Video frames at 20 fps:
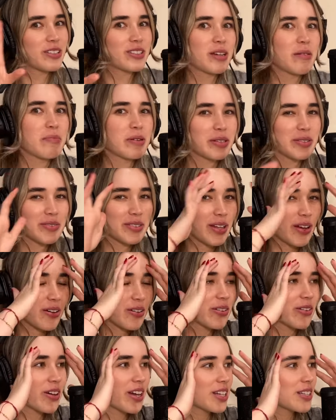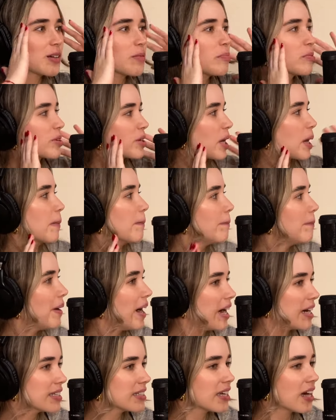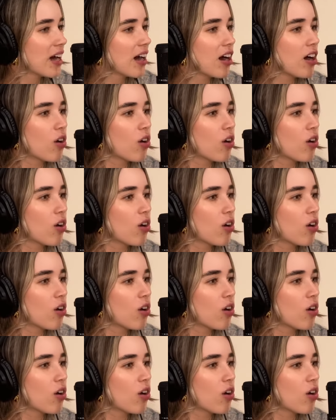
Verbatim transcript: se han preguntado eso por qué pasa